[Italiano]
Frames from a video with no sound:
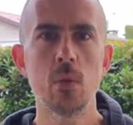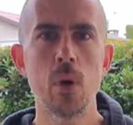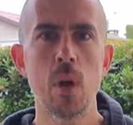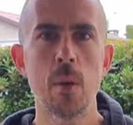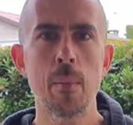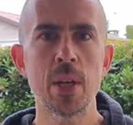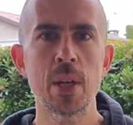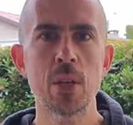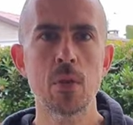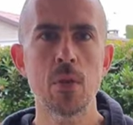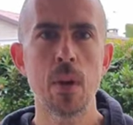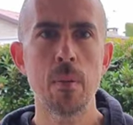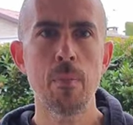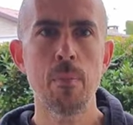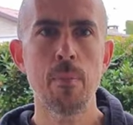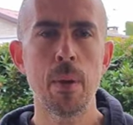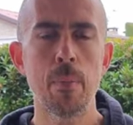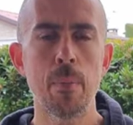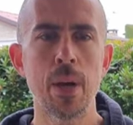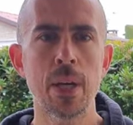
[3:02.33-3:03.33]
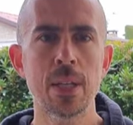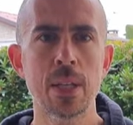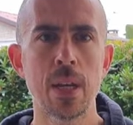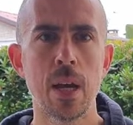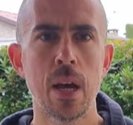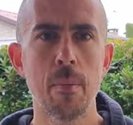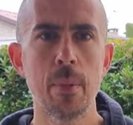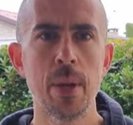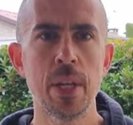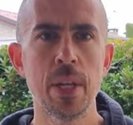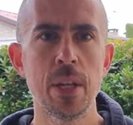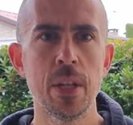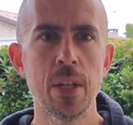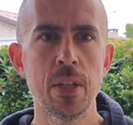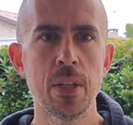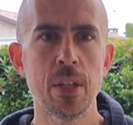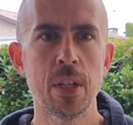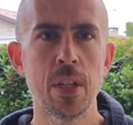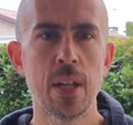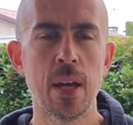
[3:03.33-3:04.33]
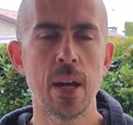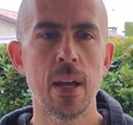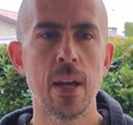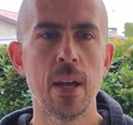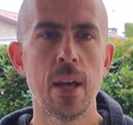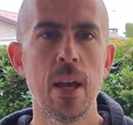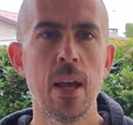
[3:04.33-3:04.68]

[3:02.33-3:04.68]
una mescola in Pebax a media densità.